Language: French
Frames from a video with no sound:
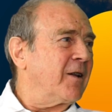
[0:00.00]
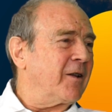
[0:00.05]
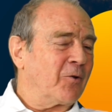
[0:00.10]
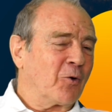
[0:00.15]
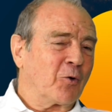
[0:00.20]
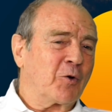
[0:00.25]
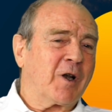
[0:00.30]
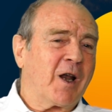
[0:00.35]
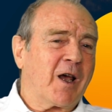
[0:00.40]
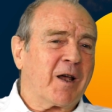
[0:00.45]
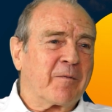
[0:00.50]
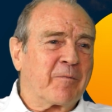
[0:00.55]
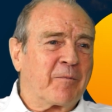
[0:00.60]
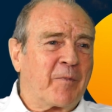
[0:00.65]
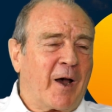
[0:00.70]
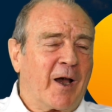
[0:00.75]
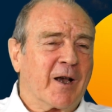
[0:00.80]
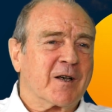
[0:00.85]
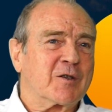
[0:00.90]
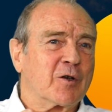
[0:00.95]
Donc là,
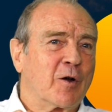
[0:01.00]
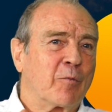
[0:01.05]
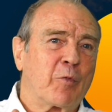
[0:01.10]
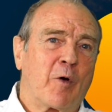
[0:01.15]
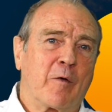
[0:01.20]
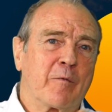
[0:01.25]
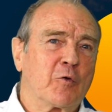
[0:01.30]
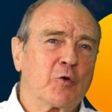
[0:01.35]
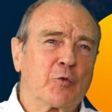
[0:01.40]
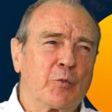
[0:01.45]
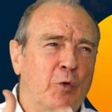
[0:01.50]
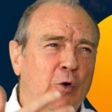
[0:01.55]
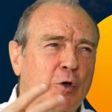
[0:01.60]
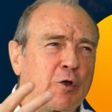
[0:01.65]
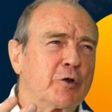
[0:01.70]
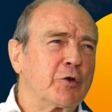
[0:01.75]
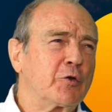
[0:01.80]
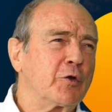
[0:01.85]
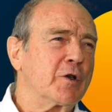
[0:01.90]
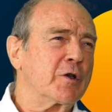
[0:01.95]
par exemple, en football,
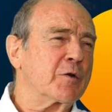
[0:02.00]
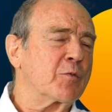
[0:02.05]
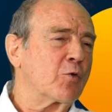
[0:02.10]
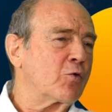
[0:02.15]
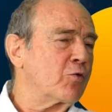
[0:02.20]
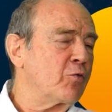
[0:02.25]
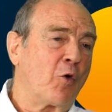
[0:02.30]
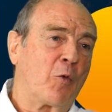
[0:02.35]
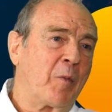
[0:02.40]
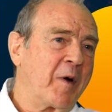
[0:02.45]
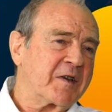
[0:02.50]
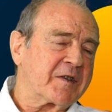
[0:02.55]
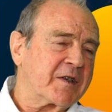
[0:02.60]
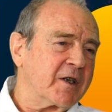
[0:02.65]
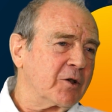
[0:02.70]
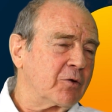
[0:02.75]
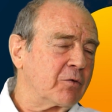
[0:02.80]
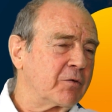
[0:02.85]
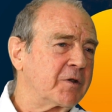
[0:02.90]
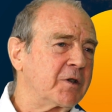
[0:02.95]
j'utilise beaucoup, au
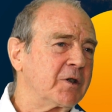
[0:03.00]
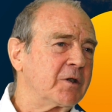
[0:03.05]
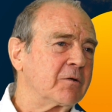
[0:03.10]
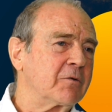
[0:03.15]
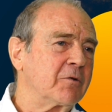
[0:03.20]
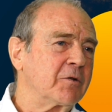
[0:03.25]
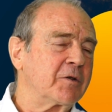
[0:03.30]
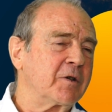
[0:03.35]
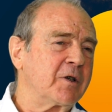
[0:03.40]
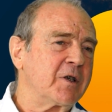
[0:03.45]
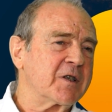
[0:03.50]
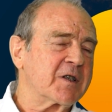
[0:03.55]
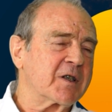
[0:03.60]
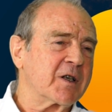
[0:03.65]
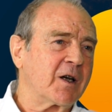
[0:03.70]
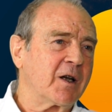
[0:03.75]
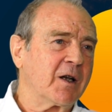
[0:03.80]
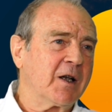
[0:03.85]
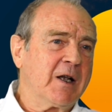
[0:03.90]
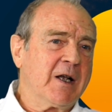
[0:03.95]
basket aussi, on utilise
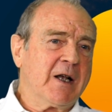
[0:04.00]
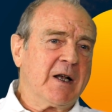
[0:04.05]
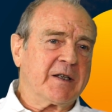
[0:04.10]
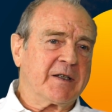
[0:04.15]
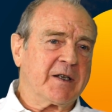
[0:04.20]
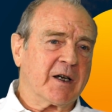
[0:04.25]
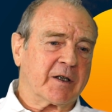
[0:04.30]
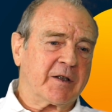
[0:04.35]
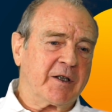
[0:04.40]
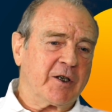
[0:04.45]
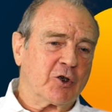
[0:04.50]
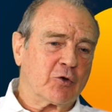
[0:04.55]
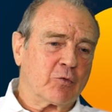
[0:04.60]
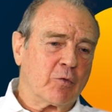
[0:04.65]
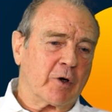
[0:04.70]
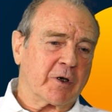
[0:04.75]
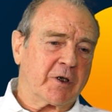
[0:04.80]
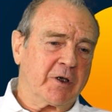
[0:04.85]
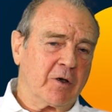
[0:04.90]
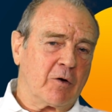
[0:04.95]
ça. C'est-à-dire que des
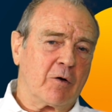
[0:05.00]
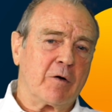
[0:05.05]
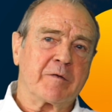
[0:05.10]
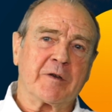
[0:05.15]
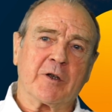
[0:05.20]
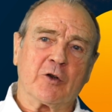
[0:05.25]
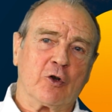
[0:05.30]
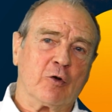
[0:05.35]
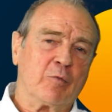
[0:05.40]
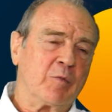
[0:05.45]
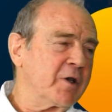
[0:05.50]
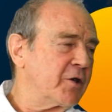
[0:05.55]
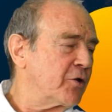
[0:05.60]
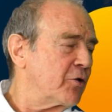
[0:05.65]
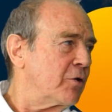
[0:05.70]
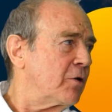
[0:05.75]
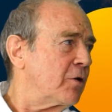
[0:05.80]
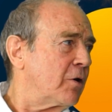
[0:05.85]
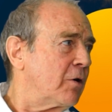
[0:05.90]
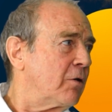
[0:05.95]
joueurs qui reviennent de
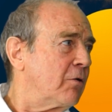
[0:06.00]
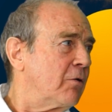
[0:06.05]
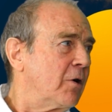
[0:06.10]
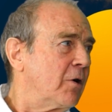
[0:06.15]
blessure,